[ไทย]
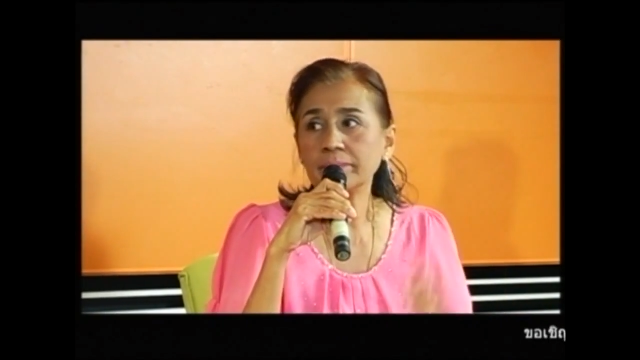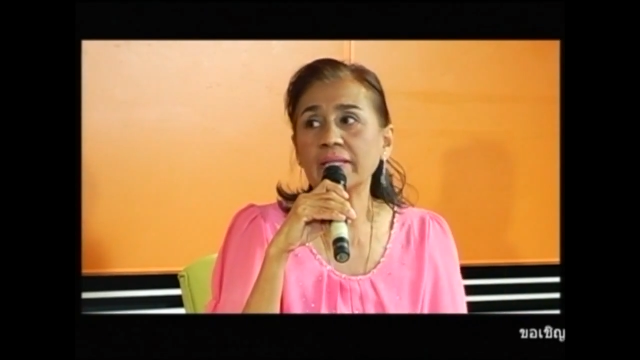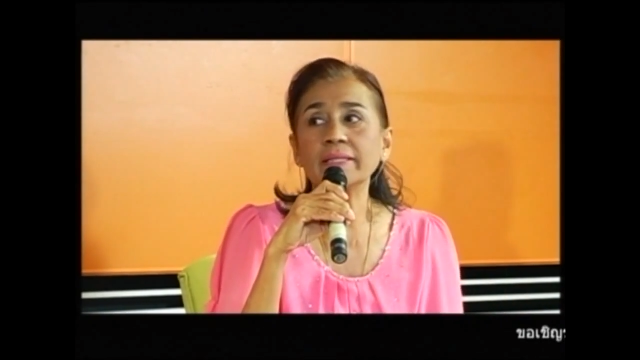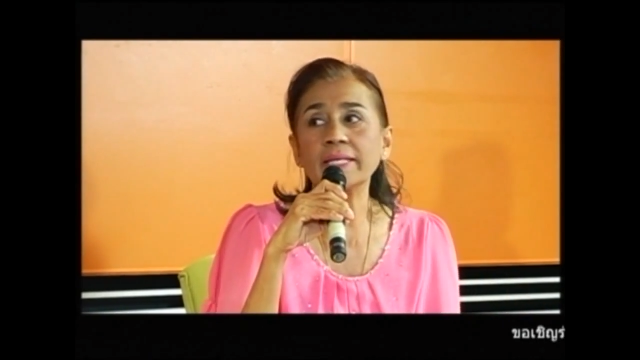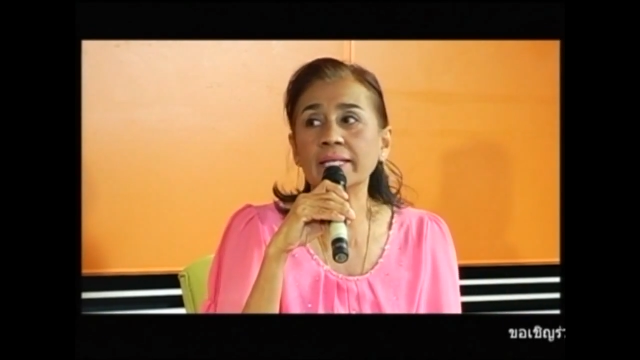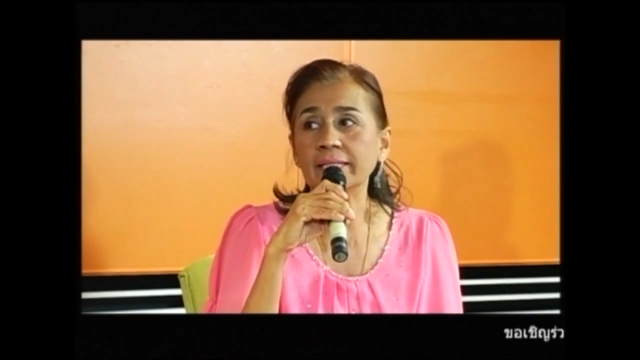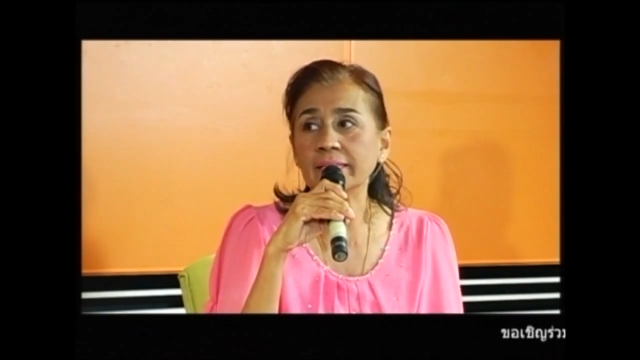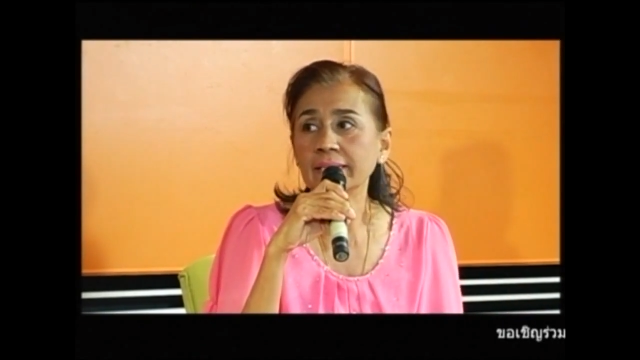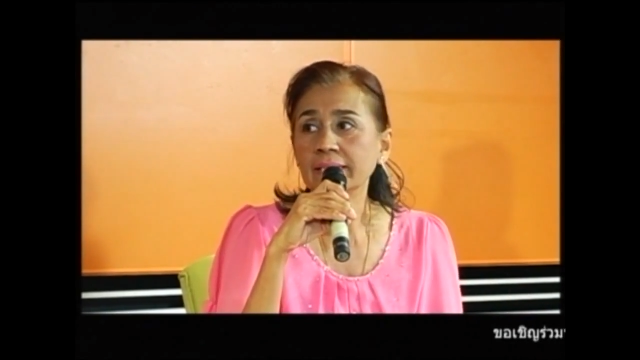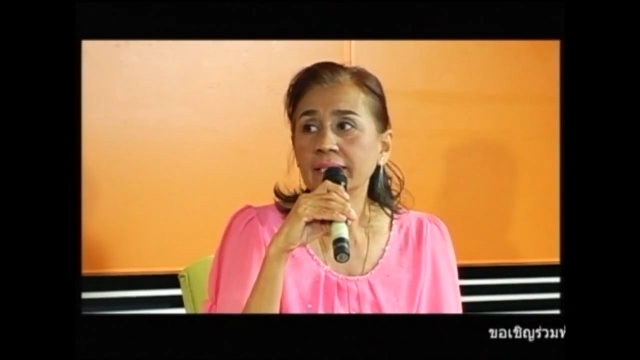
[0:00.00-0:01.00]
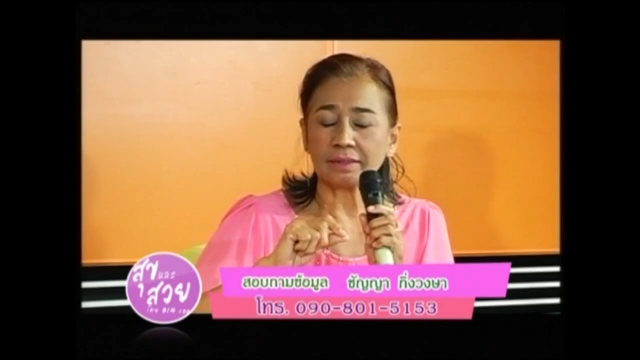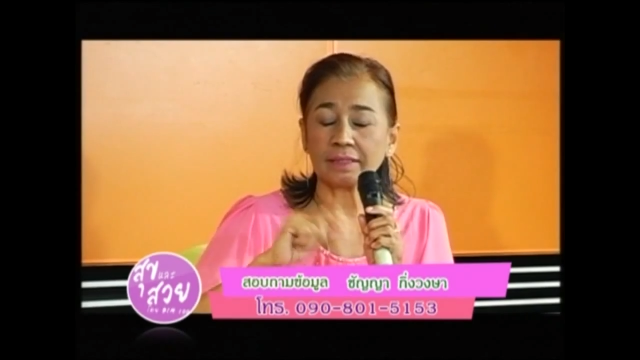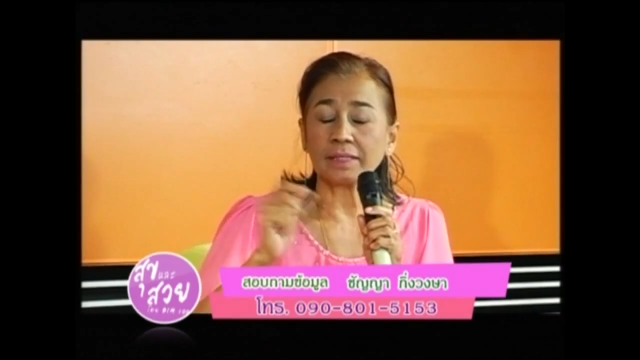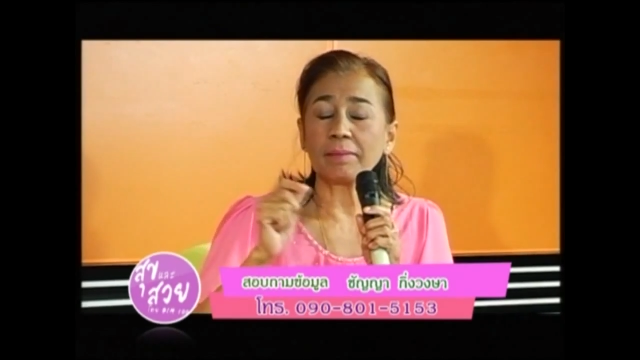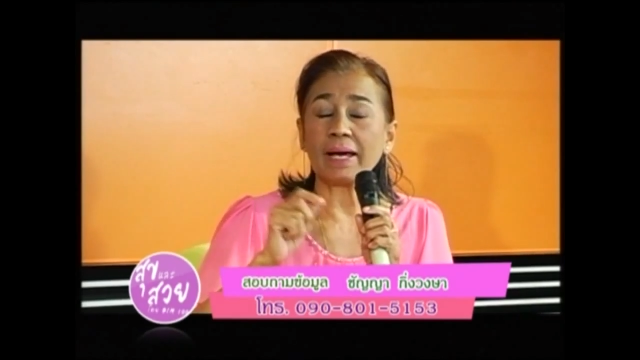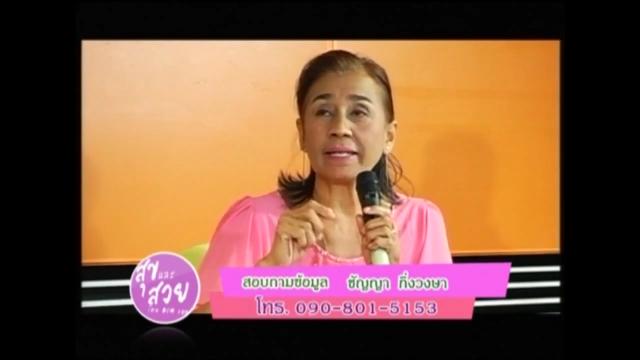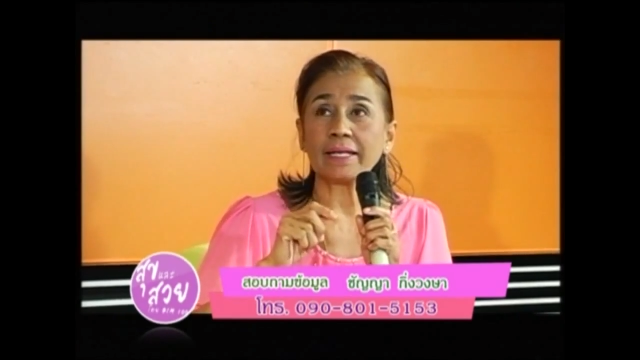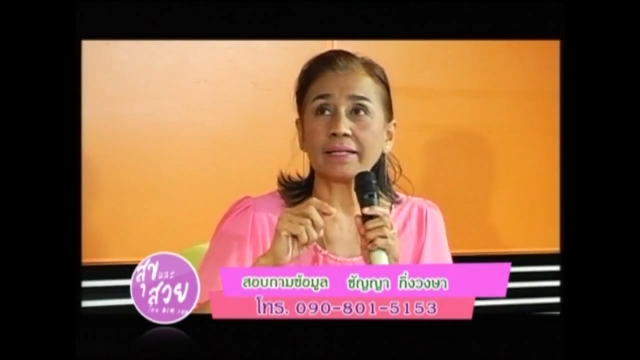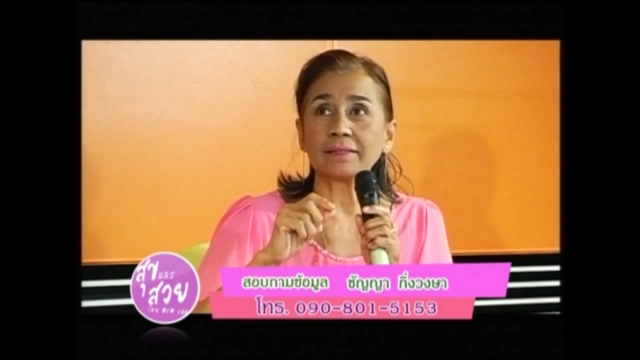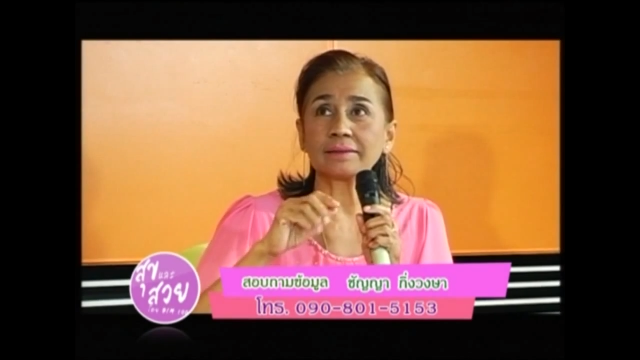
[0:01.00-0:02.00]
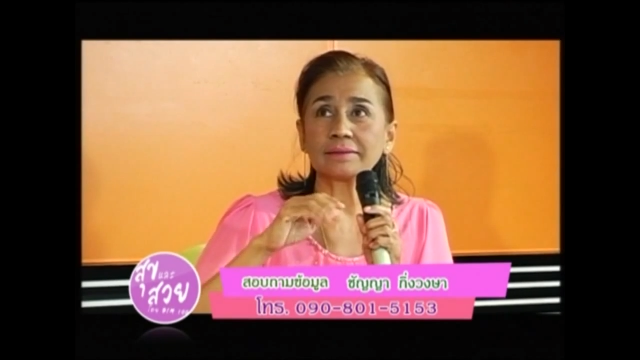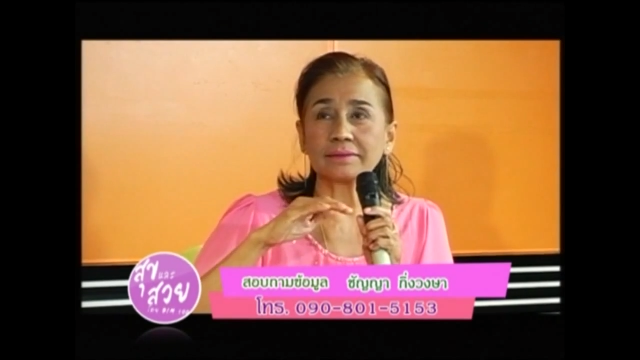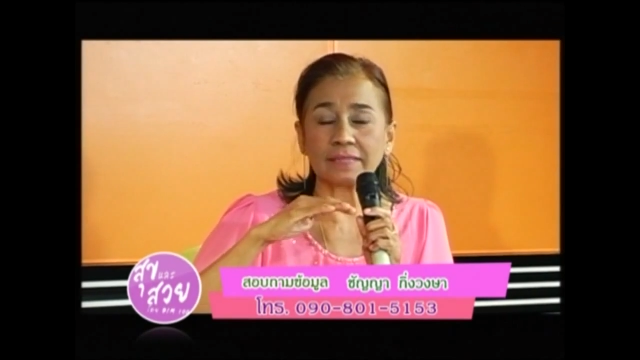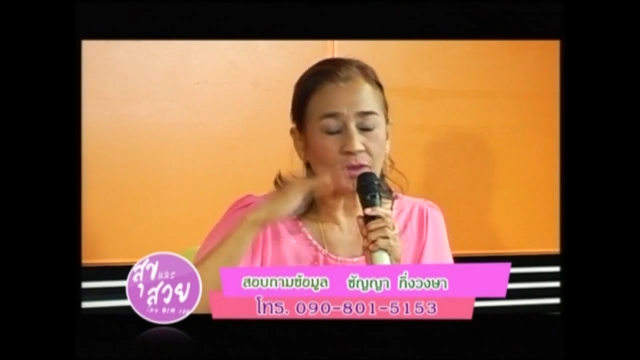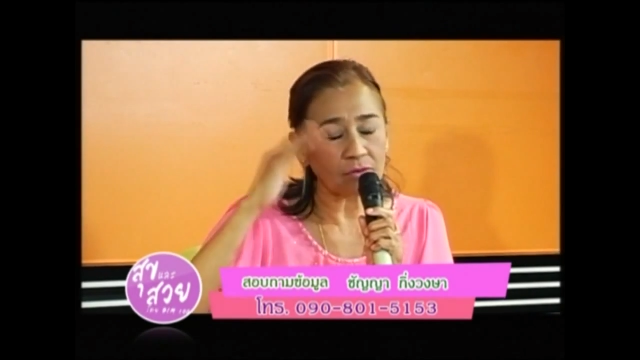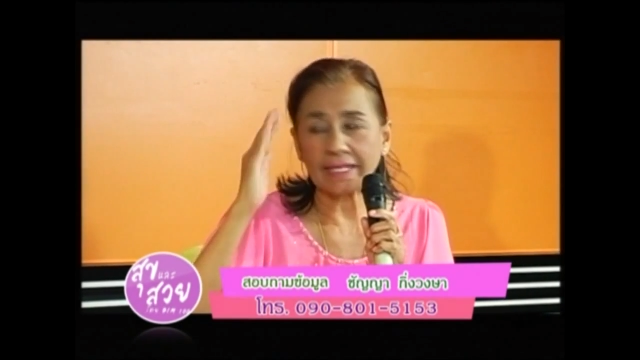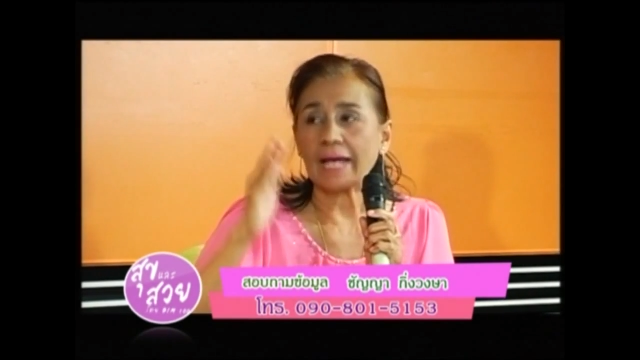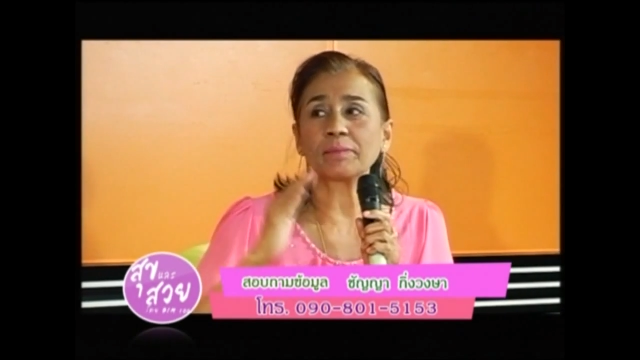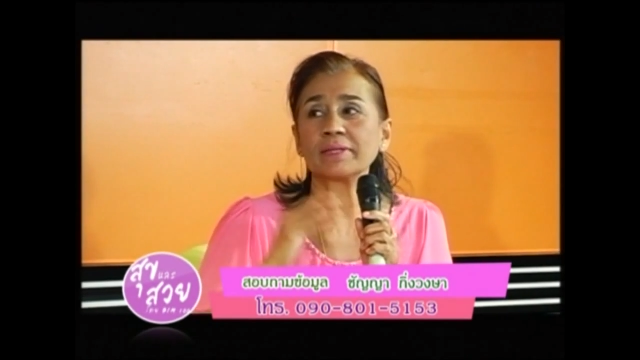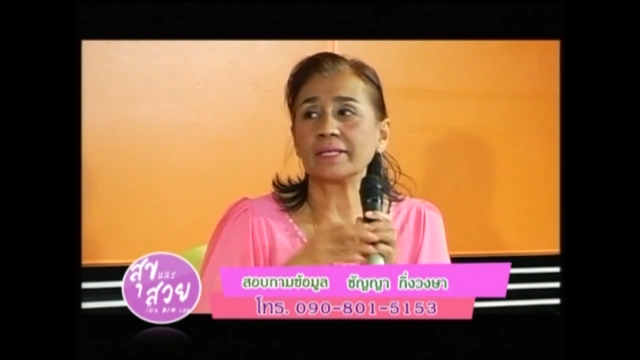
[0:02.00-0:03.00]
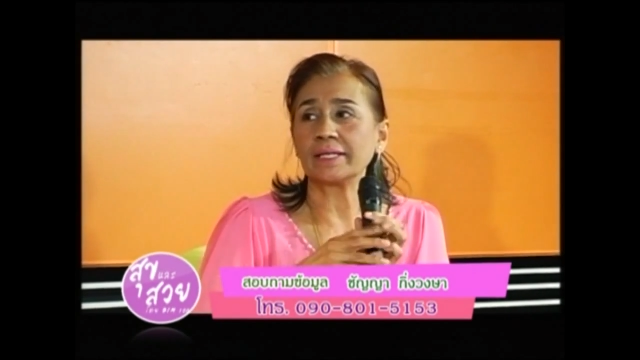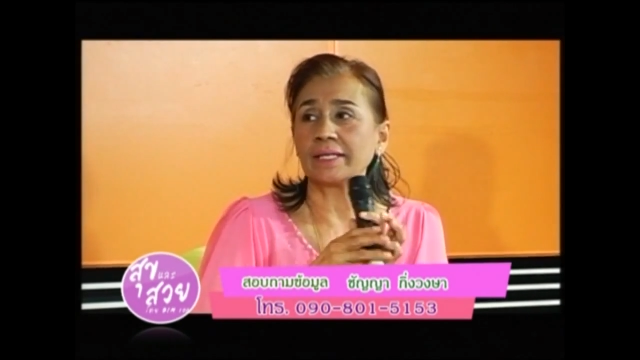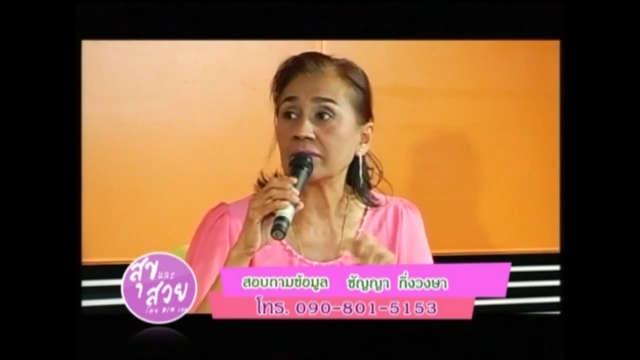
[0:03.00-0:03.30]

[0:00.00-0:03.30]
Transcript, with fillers: ทันทีเลยตื่นขึ้นมาเนี่ยจะต้องจามทันที